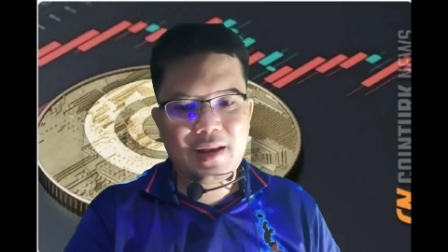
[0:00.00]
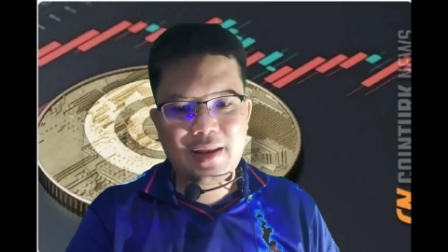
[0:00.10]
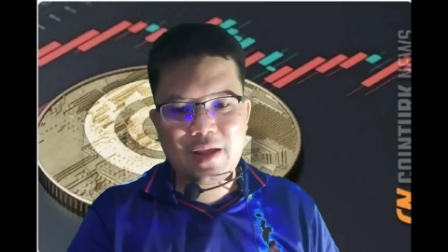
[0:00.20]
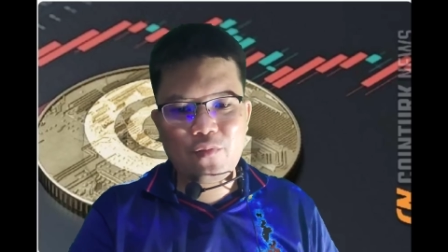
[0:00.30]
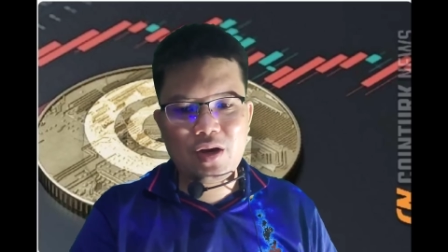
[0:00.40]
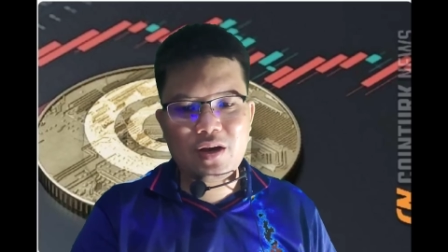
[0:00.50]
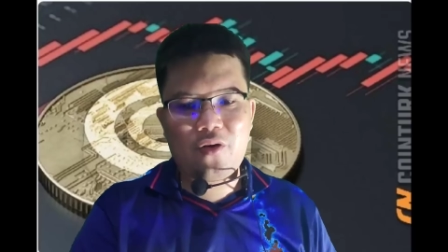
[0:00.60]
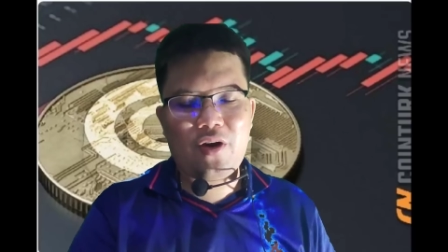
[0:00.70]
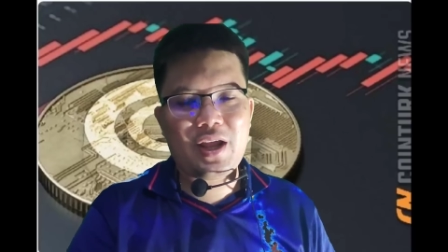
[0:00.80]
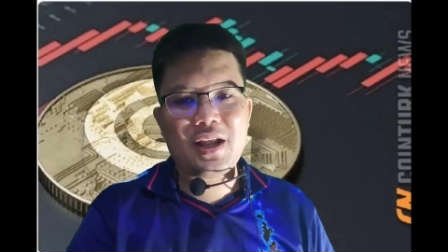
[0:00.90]
เหรียญเวอร์
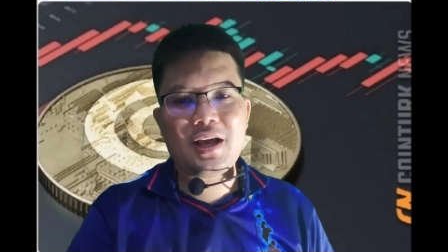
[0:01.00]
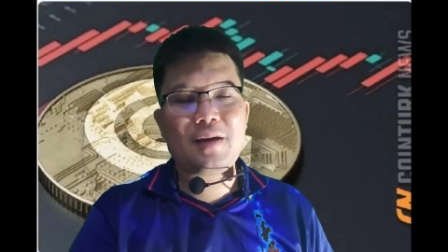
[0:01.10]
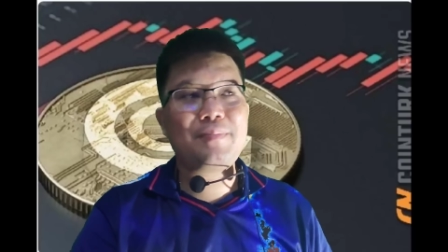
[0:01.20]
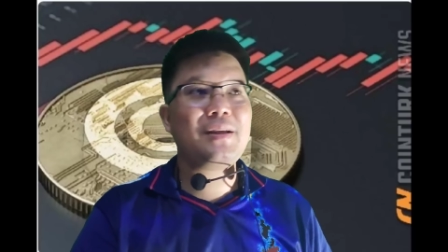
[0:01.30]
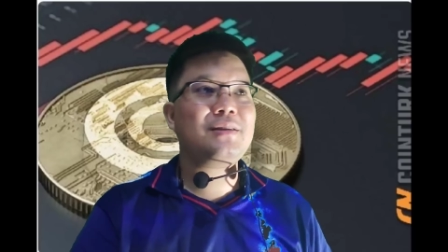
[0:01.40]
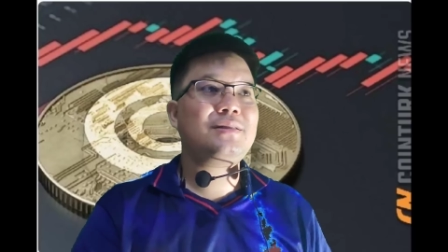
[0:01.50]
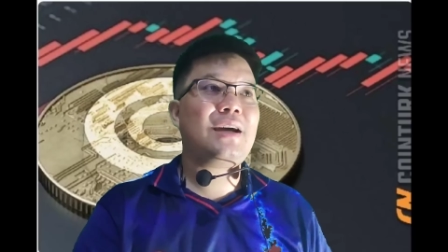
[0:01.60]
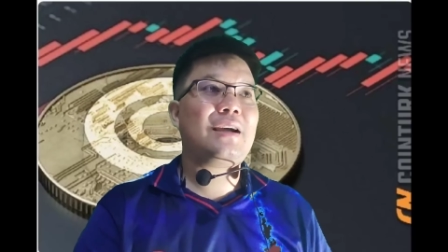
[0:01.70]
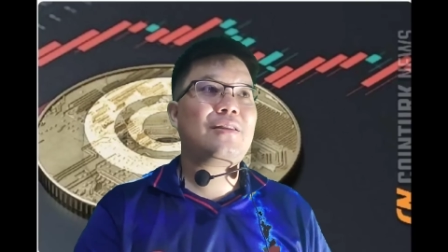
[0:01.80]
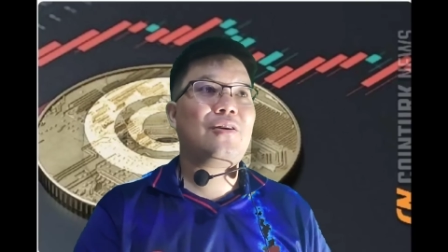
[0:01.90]
คอยนะครับเนื่อง
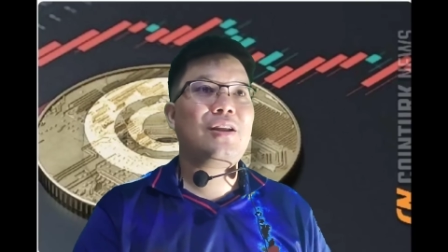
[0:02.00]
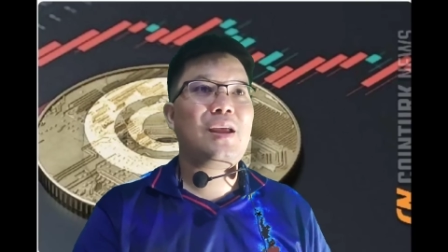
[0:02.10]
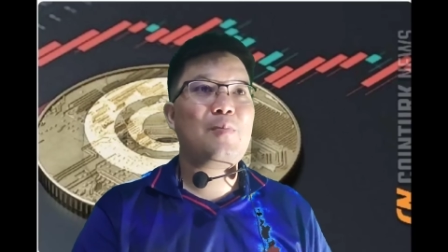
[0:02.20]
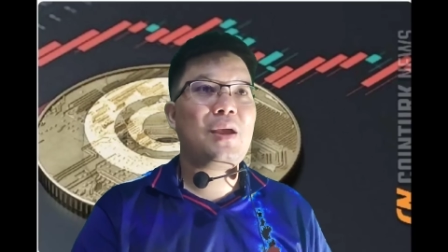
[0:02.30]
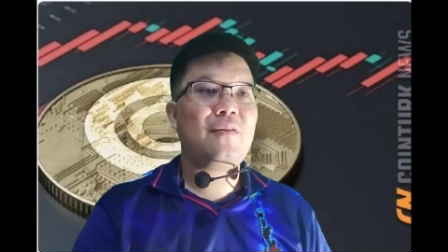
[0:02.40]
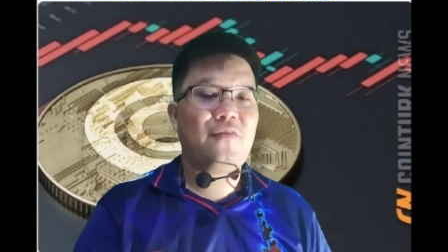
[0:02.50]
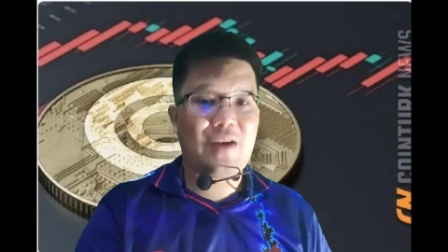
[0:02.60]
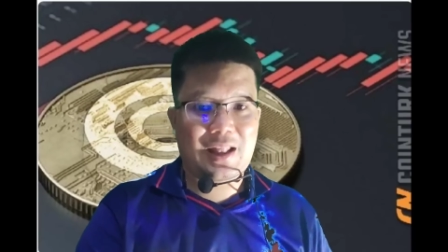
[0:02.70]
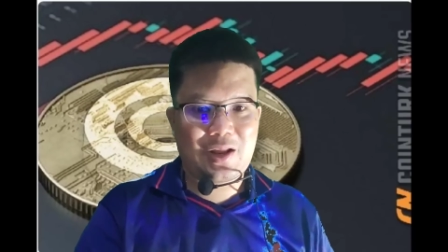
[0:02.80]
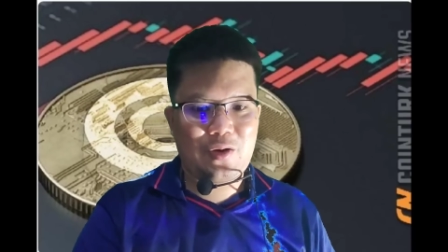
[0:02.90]
จากตอนนี้มี
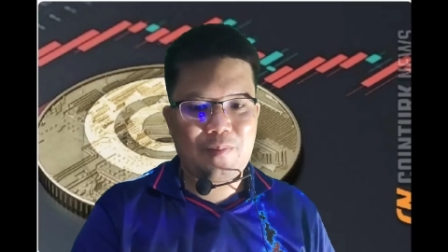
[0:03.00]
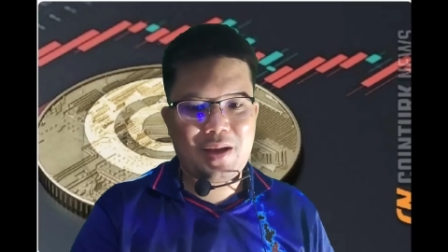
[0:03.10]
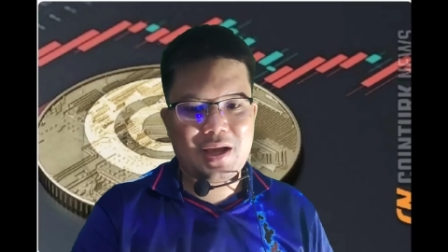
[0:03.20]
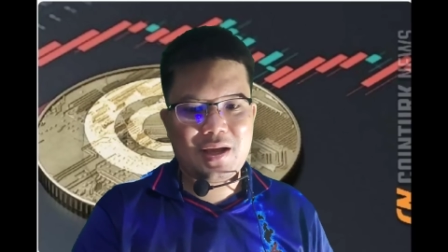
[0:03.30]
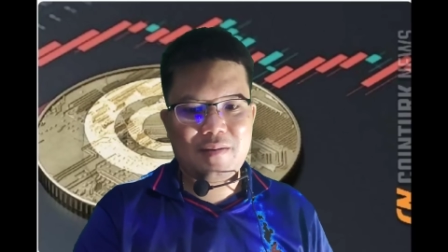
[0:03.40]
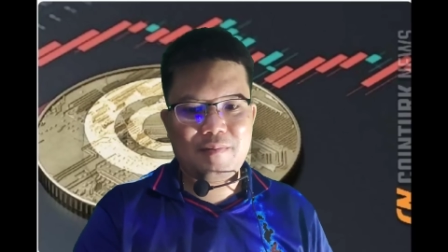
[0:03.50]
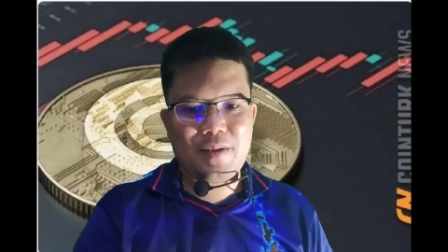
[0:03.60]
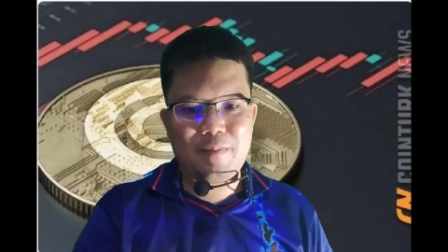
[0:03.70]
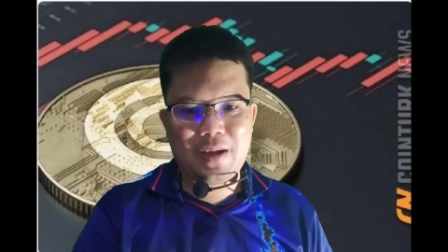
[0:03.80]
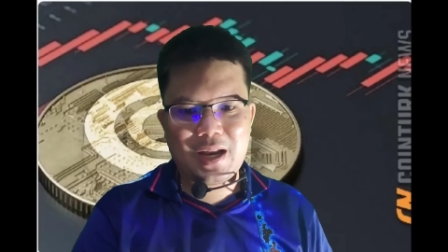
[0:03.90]
ฝัดออกมา
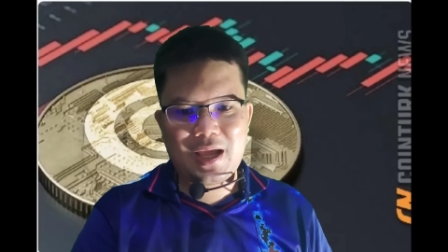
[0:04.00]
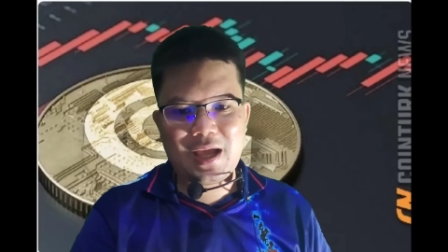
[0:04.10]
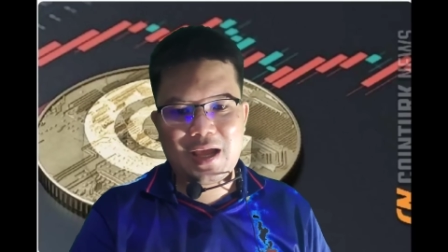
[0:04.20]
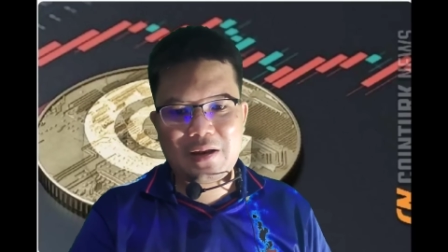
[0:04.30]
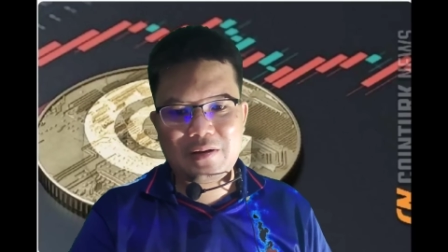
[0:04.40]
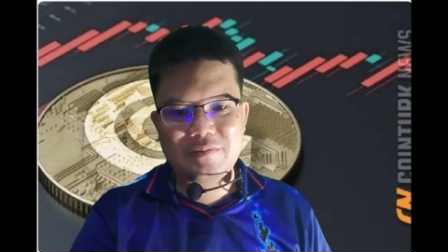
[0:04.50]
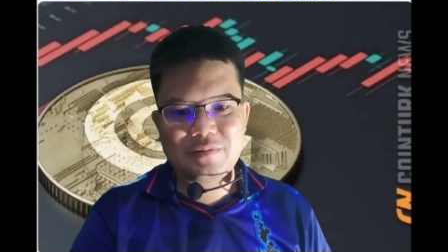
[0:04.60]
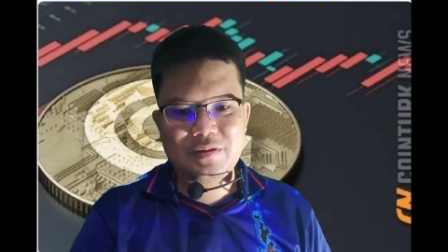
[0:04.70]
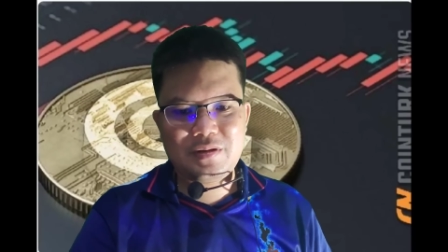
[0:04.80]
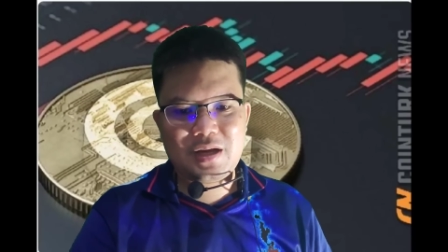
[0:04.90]
เป็นพนักงาน
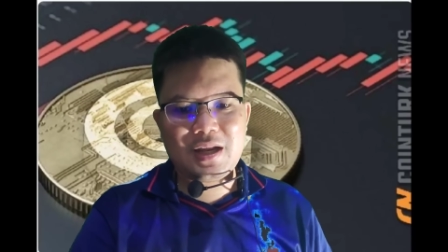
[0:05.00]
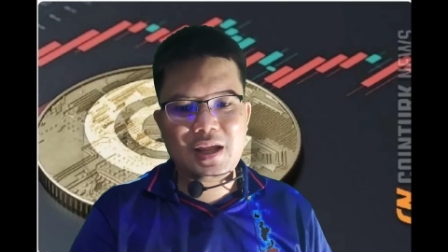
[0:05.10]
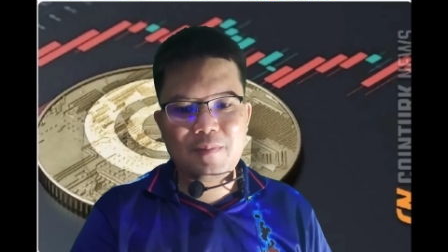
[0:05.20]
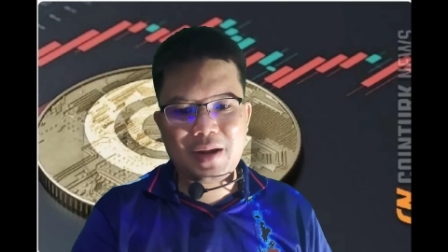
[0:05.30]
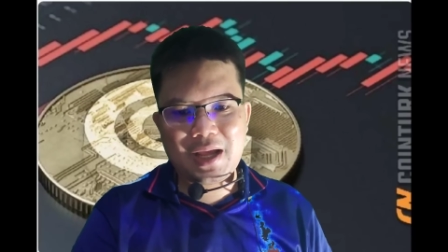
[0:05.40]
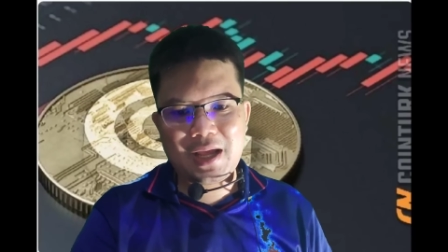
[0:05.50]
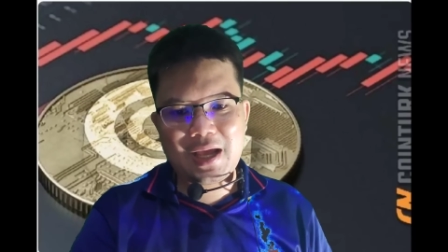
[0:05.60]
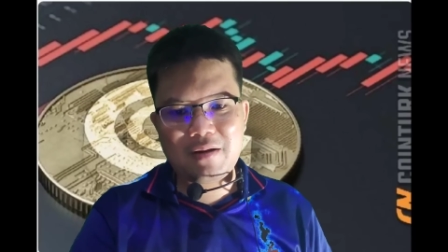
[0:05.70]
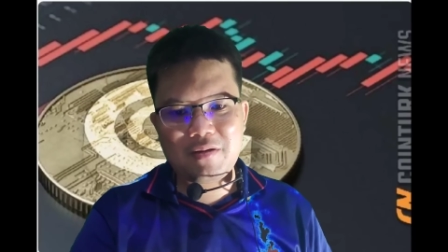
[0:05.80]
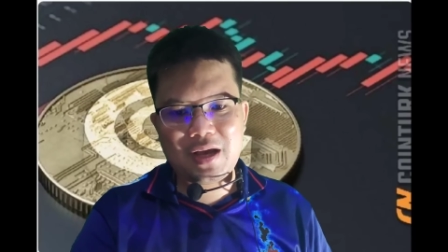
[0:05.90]
อดีตพนัก
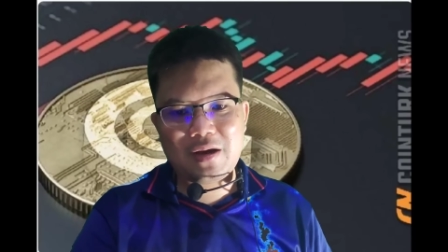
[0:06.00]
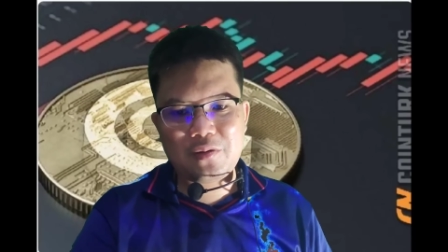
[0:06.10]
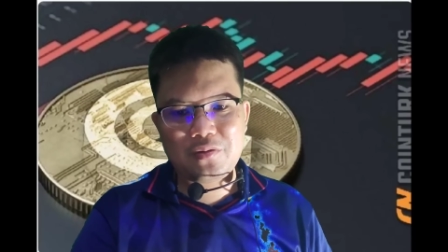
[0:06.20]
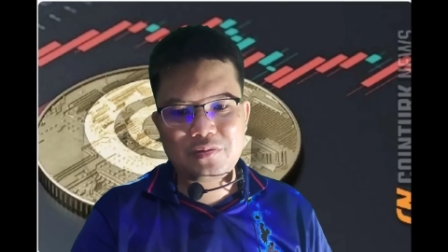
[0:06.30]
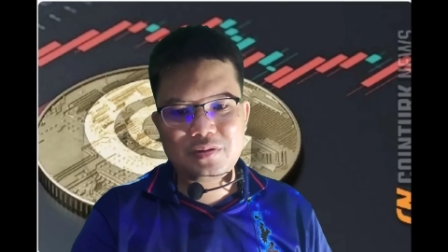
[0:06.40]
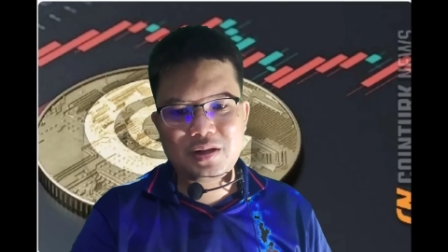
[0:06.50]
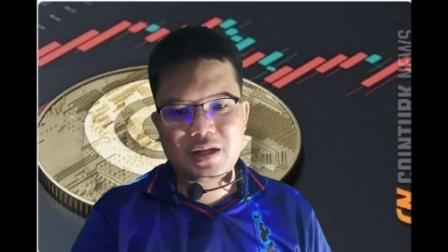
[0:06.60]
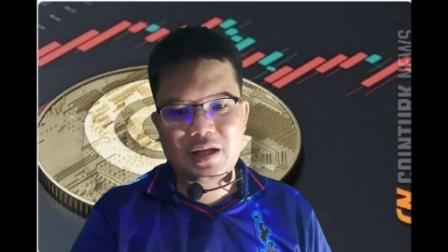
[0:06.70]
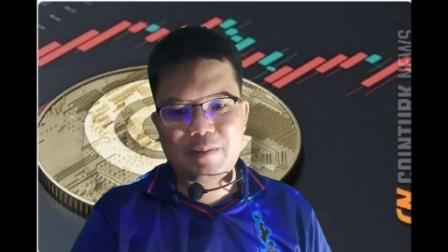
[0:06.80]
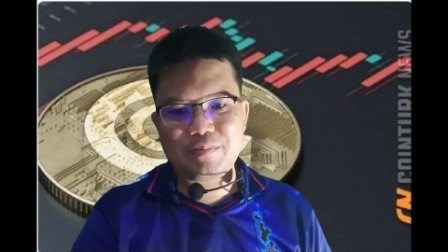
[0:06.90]
งานของเขา
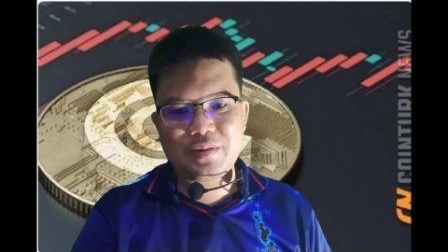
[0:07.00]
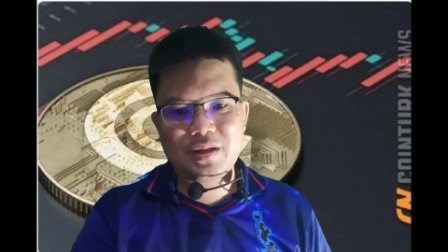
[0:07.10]
นะครับ